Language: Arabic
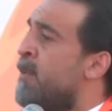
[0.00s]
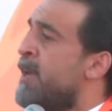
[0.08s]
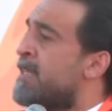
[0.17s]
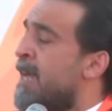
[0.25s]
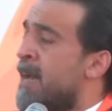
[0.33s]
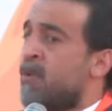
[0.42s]

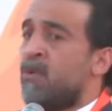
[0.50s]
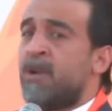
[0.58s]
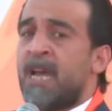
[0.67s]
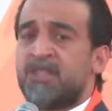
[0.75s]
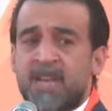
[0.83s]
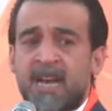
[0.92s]

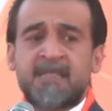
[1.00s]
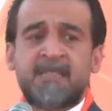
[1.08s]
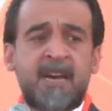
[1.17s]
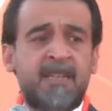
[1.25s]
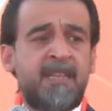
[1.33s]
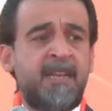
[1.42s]
ويختارون
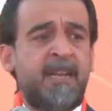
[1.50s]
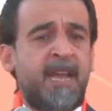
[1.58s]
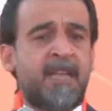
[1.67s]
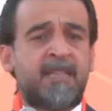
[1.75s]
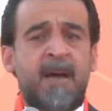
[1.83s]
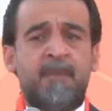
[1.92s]
أشخاص قادرين
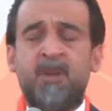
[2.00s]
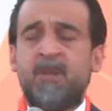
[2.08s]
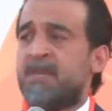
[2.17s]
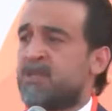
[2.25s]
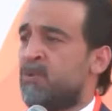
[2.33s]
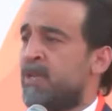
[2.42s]
على تحمل
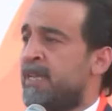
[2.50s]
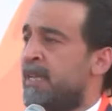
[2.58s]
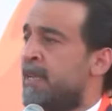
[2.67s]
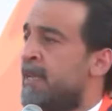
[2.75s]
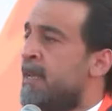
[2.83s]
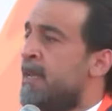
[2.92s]
المسؤولية